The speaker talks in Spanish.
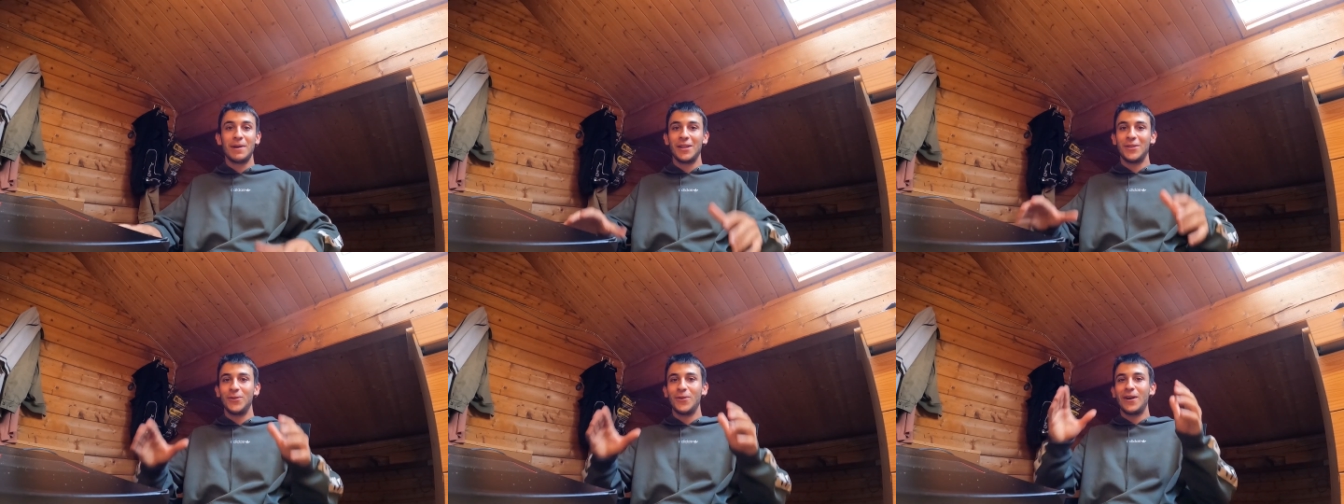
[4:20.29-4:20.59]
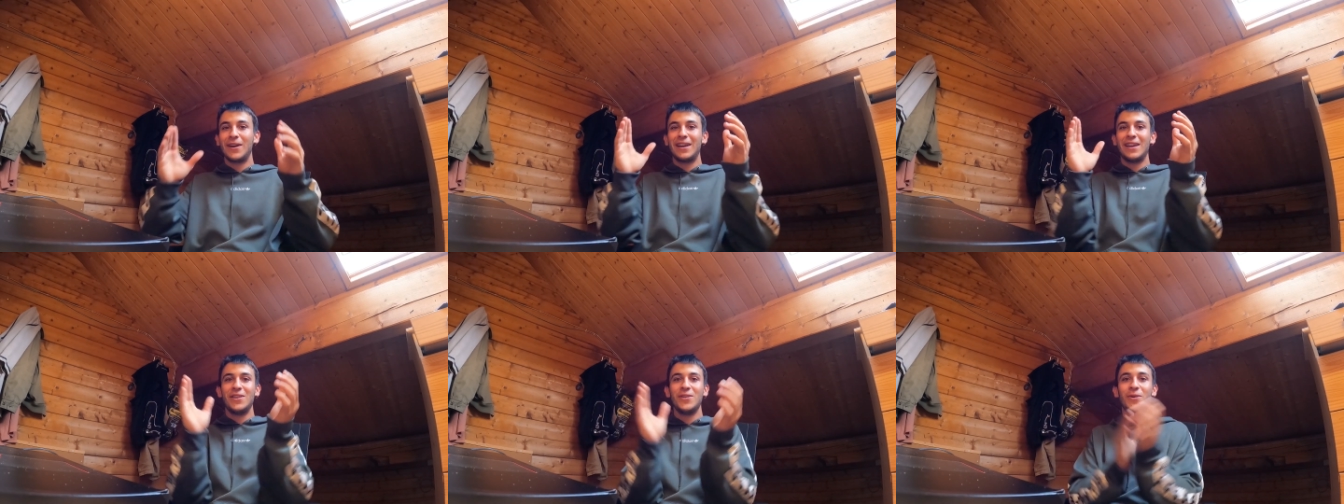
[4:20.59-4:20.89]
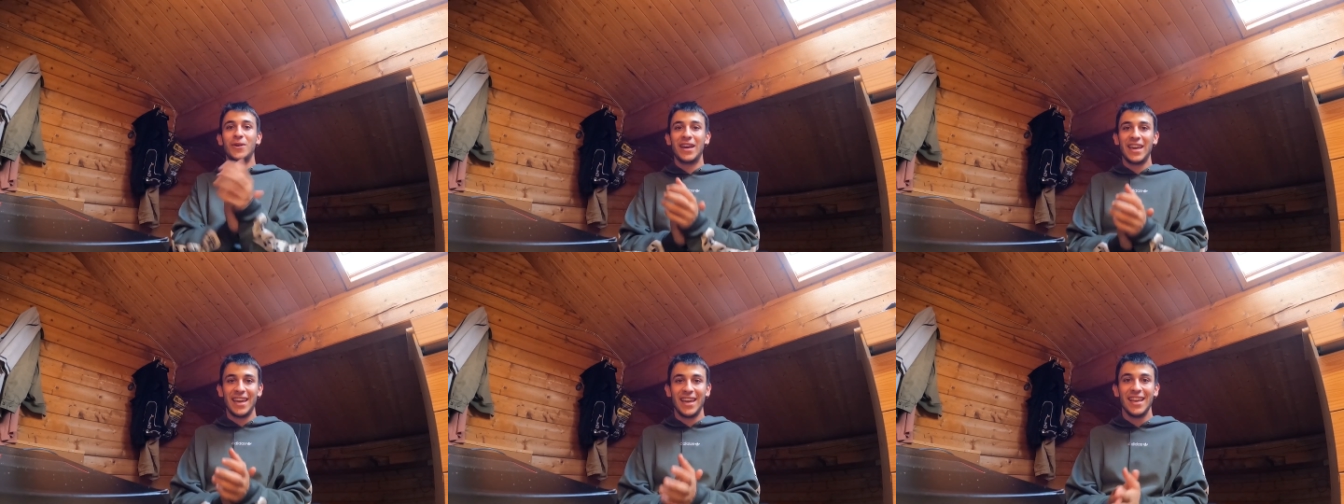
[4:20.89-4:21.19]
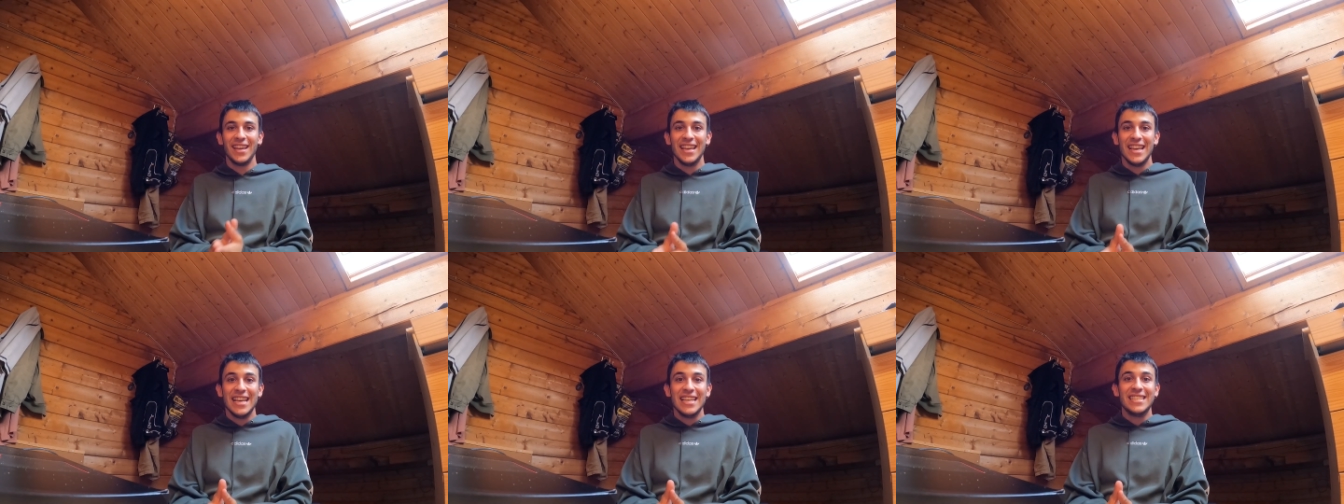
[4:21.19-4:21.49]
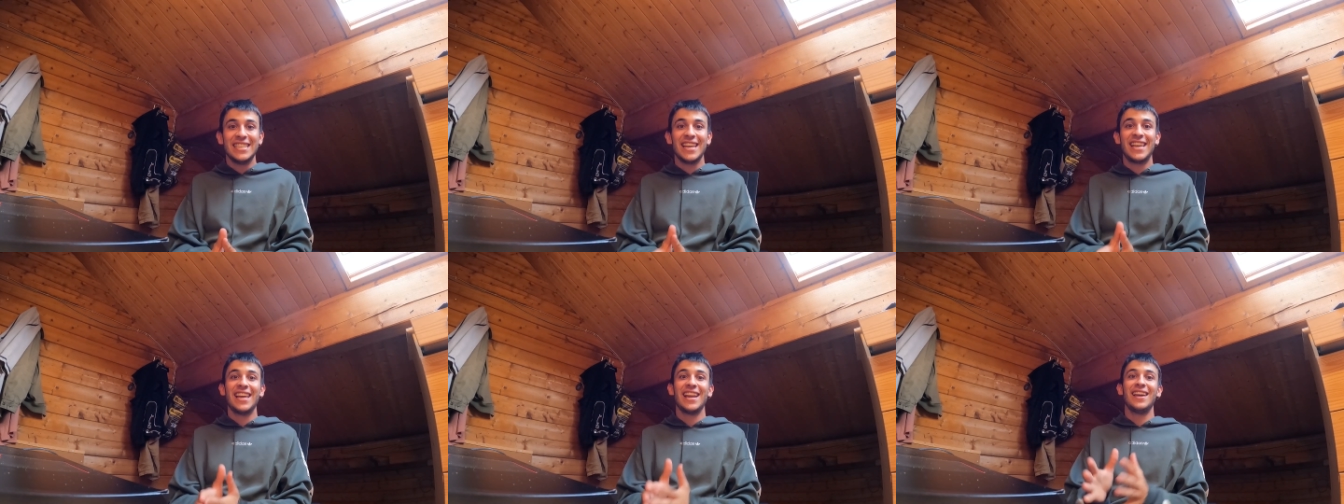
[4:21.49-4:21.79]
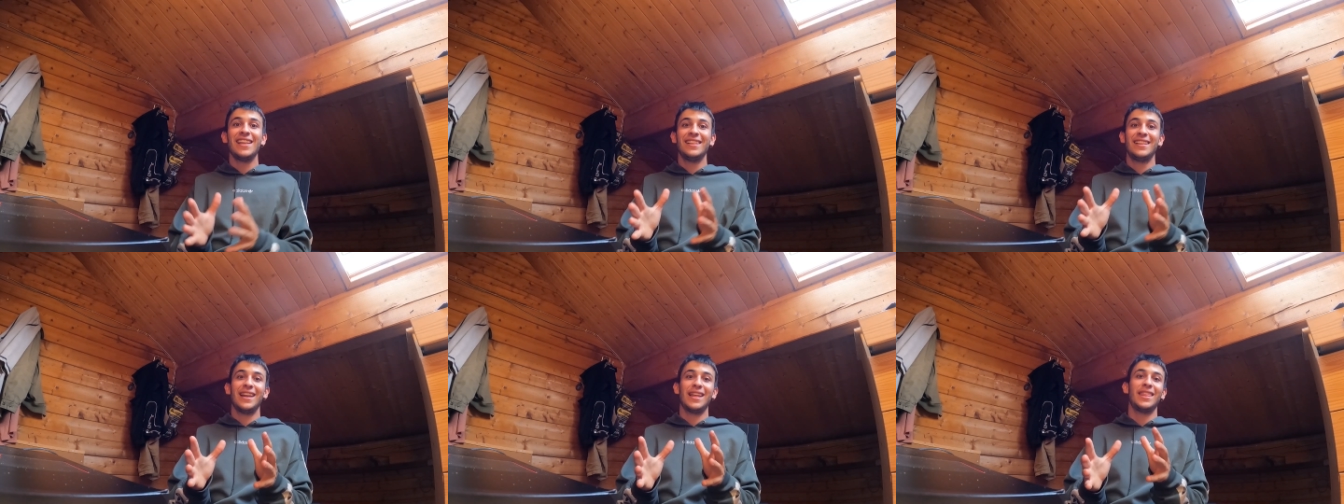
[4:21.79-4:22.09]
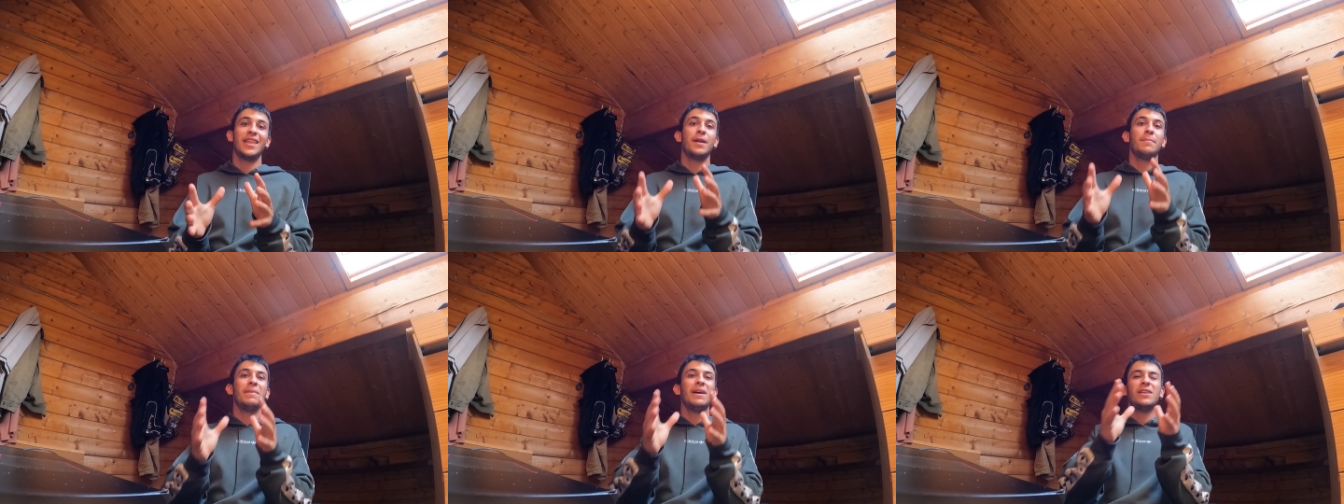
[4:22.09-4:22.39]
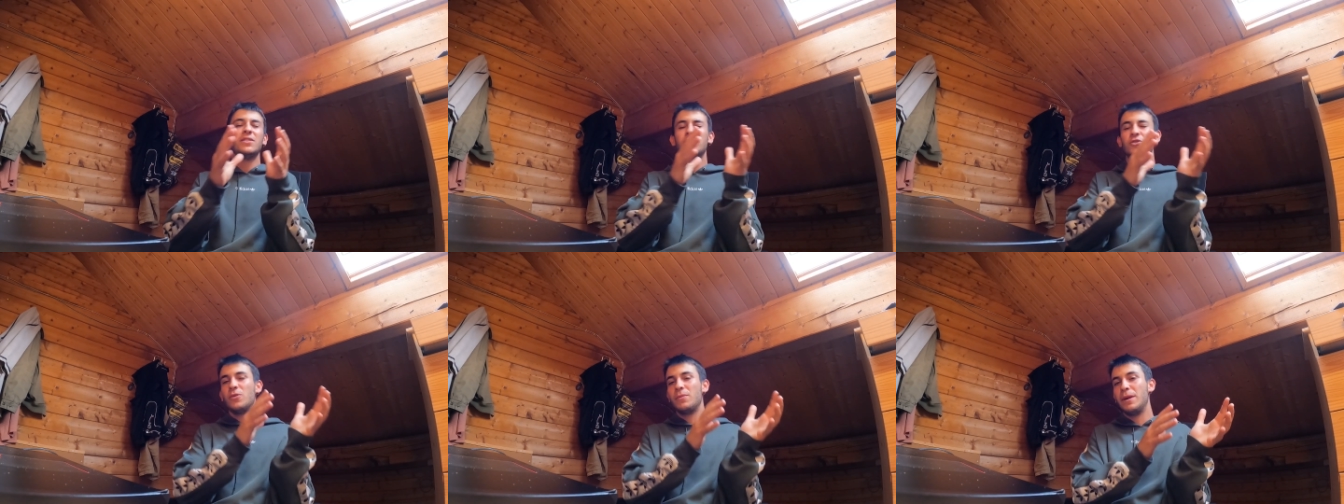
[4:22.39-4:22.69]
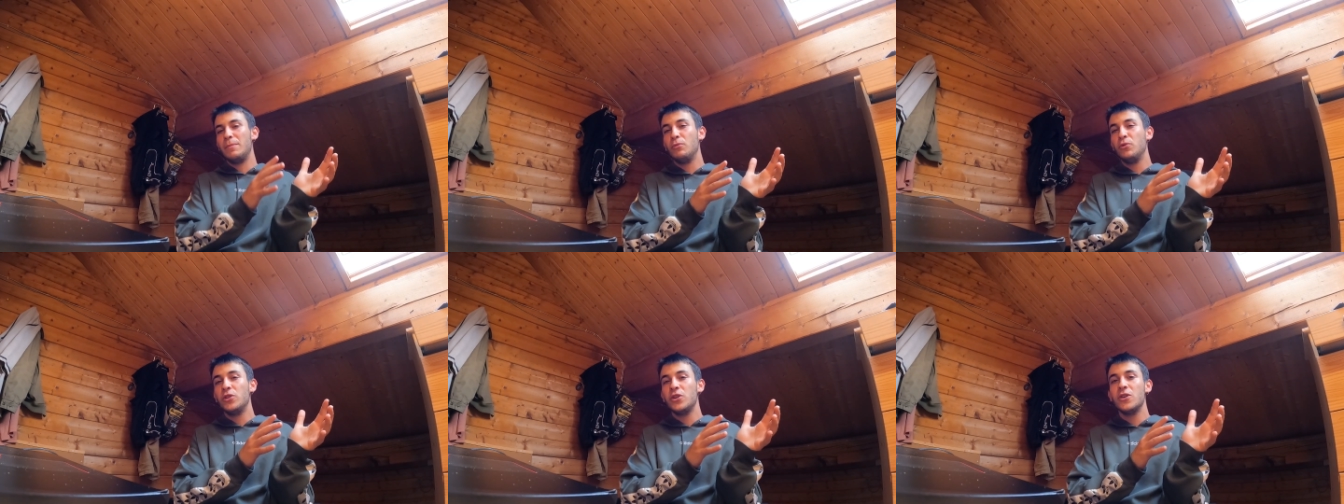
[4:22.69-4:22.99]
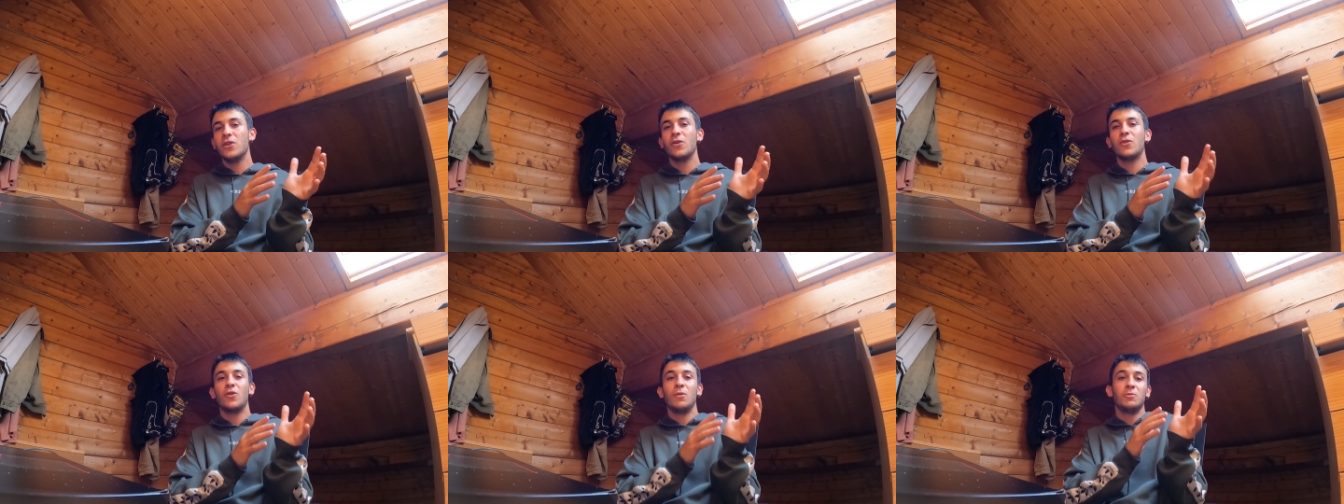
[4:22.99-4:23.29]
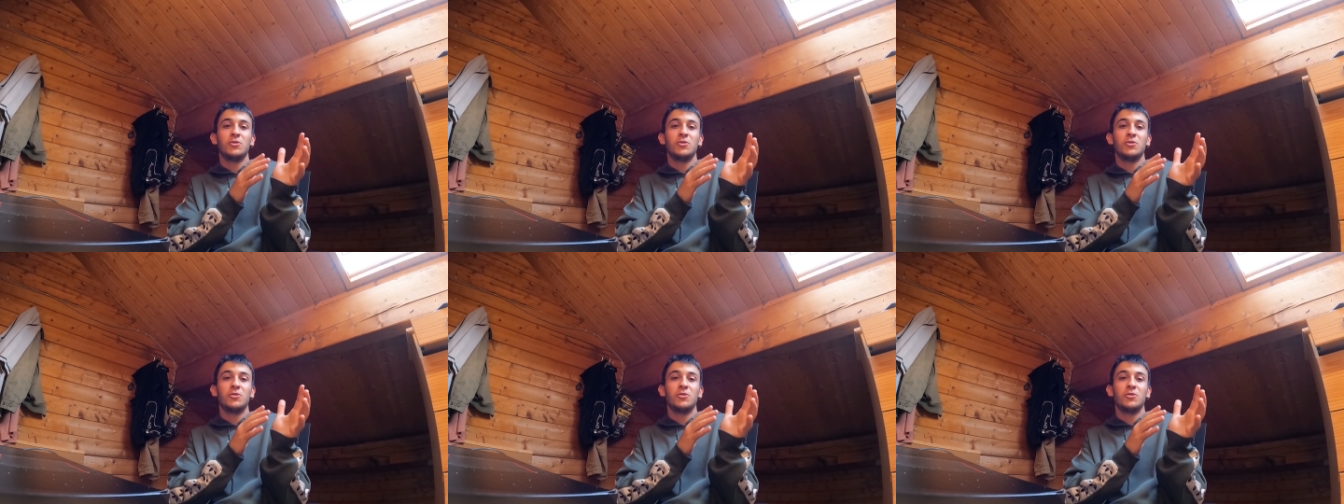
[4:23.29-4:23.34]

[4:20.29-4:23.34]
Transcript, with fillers: Para todos aquellos que se quieran interesar más sobre el mundillo,